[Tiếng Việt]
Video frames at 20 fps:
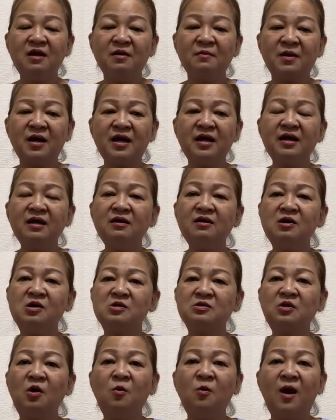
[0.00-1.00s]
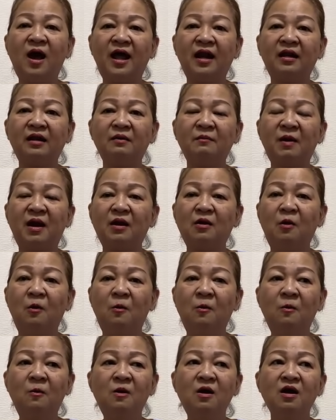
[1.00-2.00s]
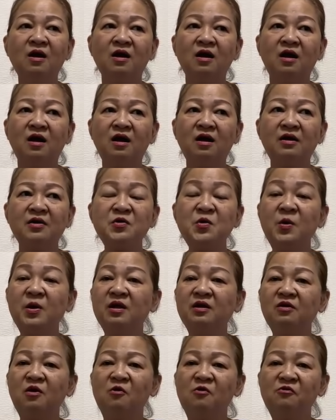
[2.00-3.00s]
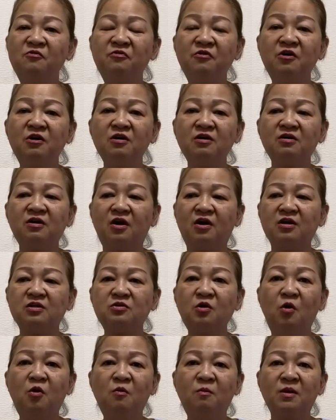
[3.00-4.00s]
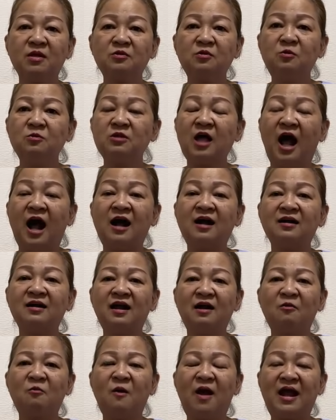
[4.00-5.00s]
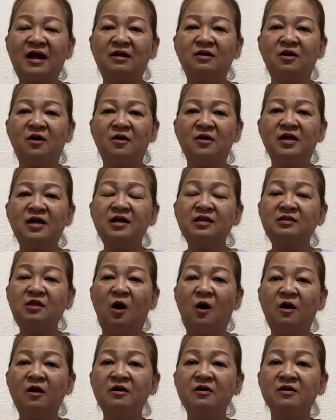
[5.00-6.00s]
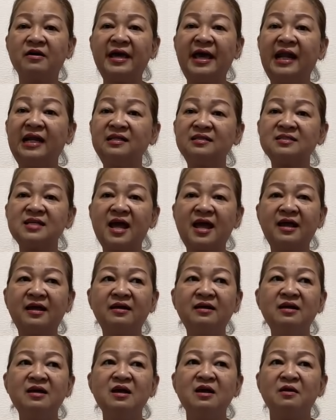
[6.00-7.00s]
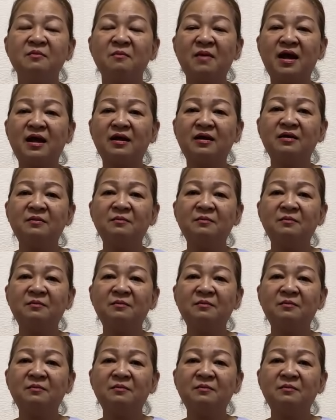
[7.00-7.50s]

mà khi người tu hành mà đủ uh, duyên đủ phước rồi tu mà tu thật đàng hoàng rồi khi tỏ được cái ánh sáng mà